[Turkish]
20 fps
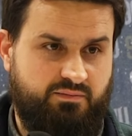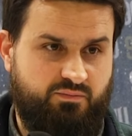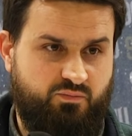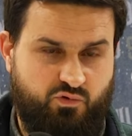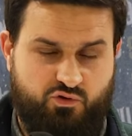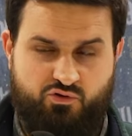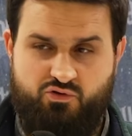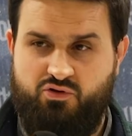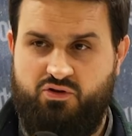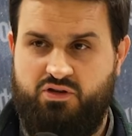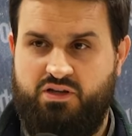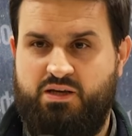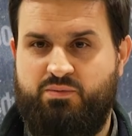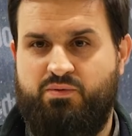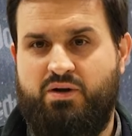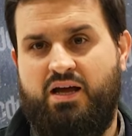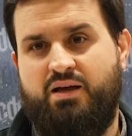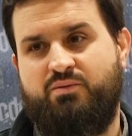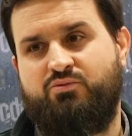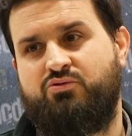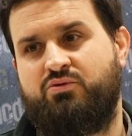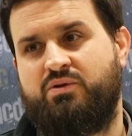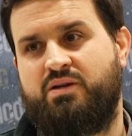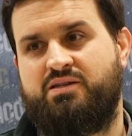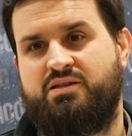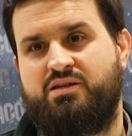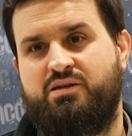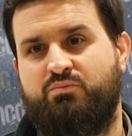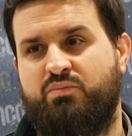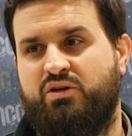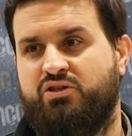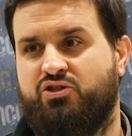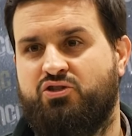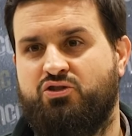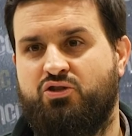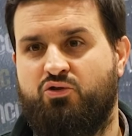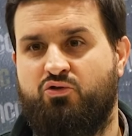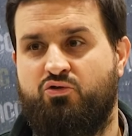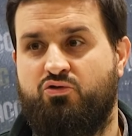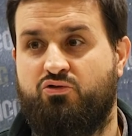Bunu İbrahim suresinin
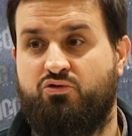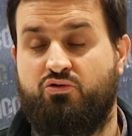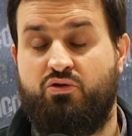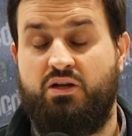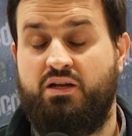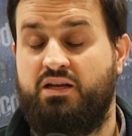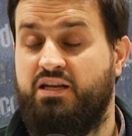başında gördük.